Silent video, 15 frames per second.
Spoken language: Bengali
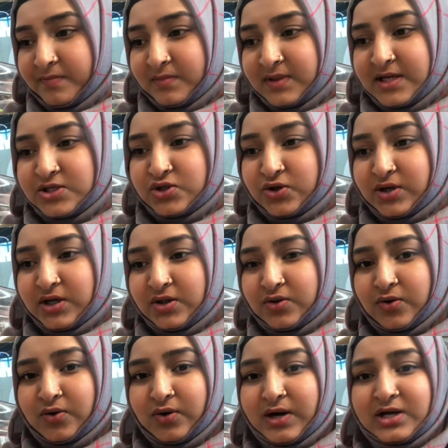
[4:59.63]
তিনজনই
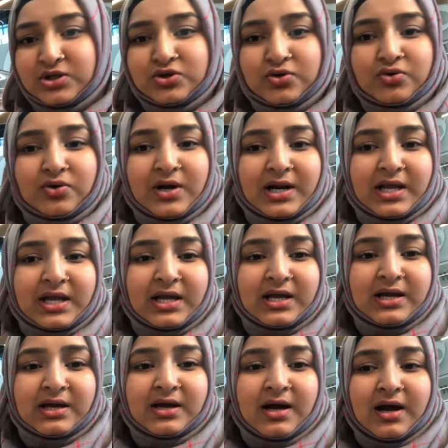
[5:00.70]
তো এর জন্য আর কি
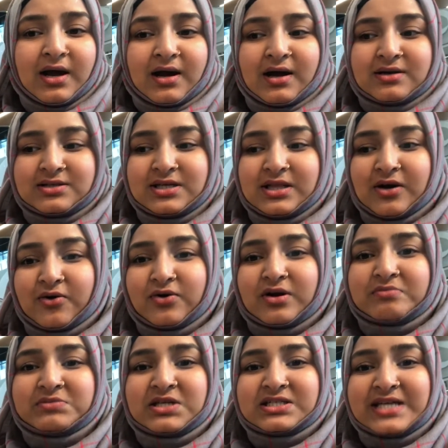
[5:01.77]
চিন্তা
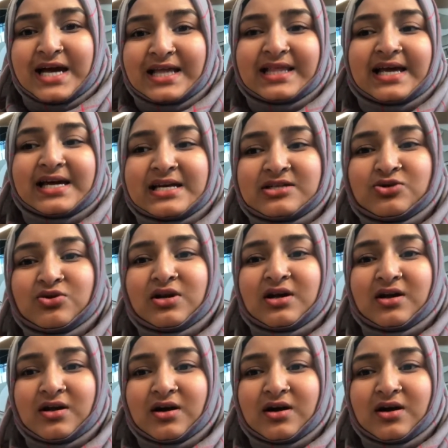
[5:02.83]
করলাম যে যায় দেখি যদি